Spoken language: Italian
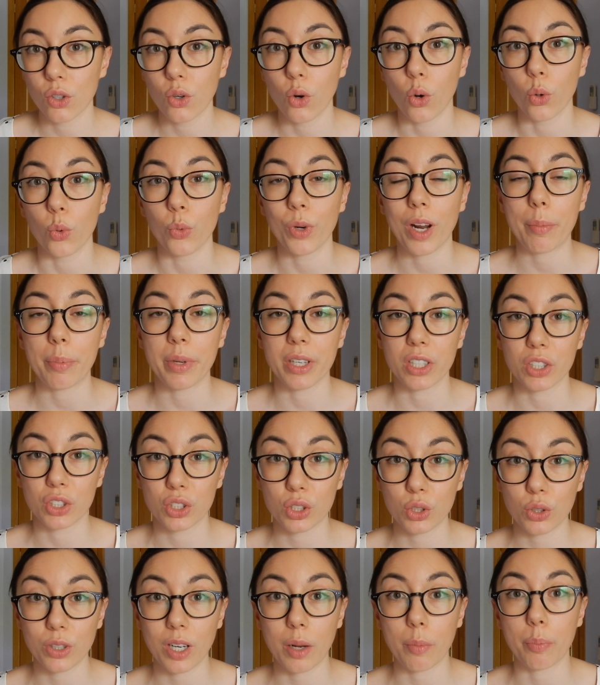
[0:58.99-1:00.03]
con una
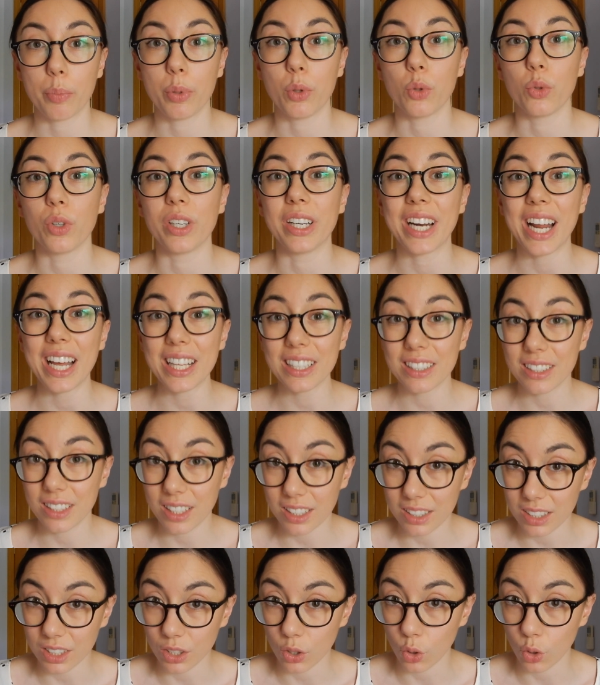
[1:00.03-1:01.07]
persona più grande di